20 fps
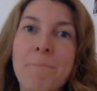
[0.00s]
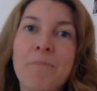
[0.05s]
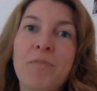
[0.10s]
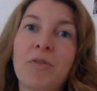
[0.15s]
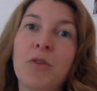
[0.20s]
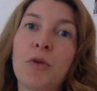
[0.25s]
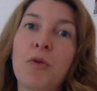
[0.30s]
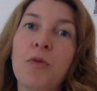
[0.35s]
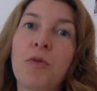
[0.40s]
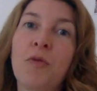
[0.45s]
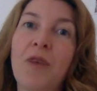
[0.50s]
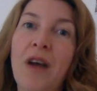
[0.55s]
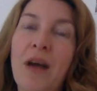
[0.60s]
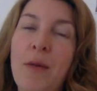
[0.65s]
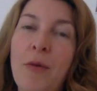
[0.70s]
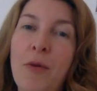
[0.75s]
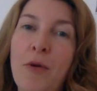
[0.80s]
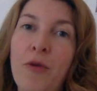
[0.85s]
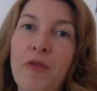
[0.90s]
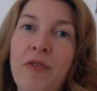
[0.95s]
donc
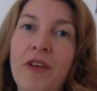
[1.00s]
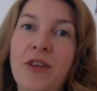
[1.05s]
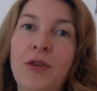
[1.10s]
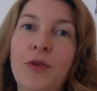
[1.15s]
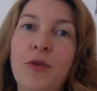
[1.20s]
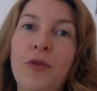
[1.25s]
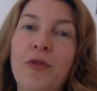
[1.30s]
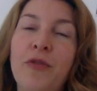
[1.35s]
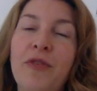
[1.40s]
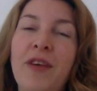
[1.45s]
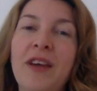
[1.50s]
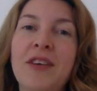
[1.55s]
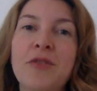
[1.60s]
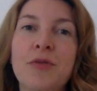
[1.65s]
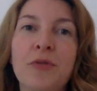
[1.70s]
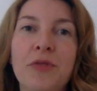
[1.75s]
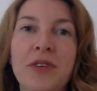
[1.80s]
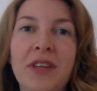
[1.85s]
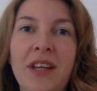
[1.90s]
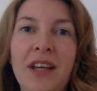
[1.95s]
vraiment le fait de faire
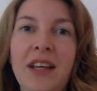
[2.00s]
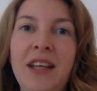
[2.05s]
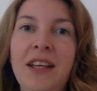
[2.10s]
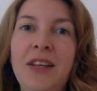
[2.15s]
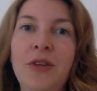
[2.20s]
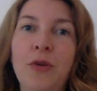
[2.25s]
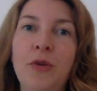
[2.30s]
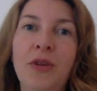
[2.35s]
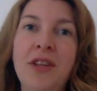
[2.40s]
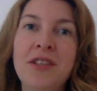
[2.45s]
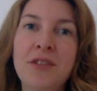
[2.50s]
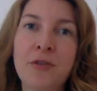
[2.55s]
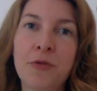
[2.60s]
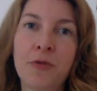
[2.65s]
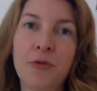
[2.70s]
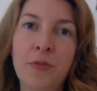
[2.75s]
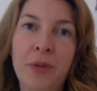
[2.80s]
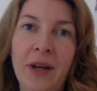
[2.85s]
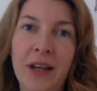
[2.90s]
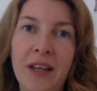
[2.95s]
son tri, de
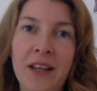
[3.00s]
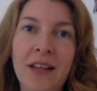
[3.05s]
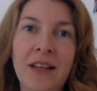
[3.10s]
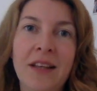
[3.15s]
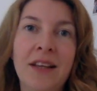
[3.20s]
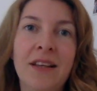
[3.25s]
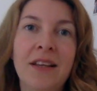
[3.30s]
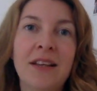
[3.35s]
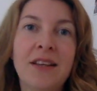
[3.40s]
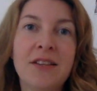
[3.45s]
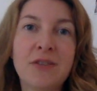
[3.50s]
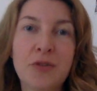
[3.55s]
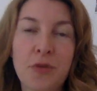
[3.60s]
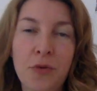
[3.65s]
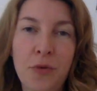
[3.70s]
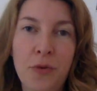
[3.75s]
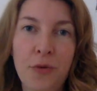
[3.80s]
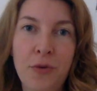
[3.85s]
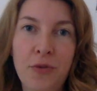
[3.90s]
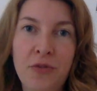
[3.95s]
désencombrer
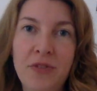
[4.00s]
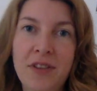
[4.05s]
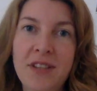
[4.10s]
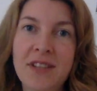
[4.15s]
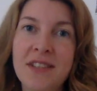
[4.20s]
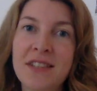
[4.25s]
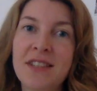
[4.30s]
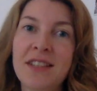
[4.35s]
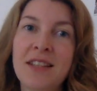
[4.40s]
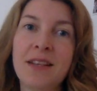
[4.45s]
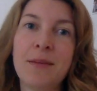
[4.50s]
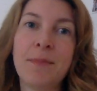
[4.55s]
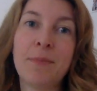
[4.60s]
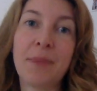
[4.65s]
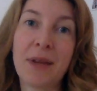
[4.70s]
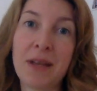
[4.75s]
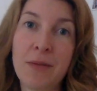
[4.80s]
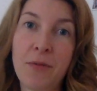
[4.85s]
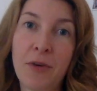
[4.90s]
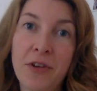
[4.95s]
son lieu de vie, c'est
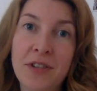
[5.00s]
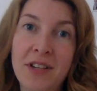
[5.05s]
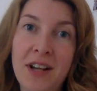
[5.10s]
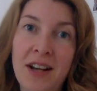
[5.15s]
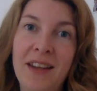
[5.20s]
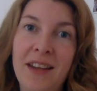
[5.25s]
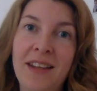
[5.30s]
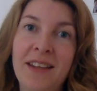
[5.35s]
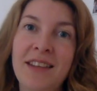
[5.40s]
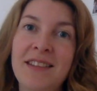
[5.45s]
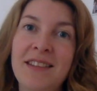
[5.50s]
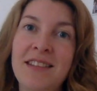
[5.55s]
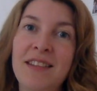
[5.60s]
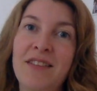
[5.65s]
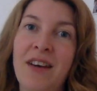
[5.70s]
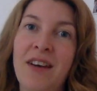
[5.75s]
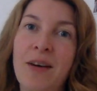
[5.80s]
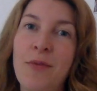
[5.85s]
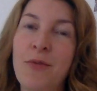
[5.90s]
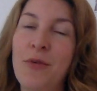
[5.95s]
primordial et
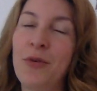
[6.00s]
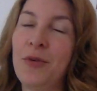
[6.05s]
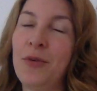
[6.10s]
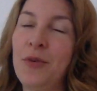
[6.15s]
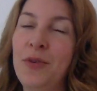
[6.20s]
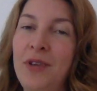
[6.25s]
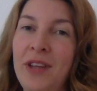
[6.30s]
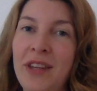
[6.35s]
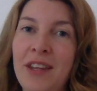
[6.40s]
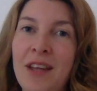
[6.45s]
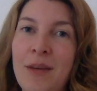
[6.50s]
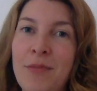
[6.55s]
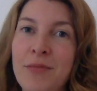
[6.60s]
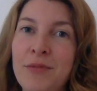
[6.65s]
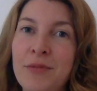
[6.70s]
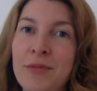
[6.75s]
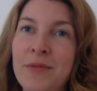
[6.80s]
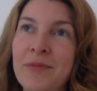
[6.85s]
c'est vraiment une étape,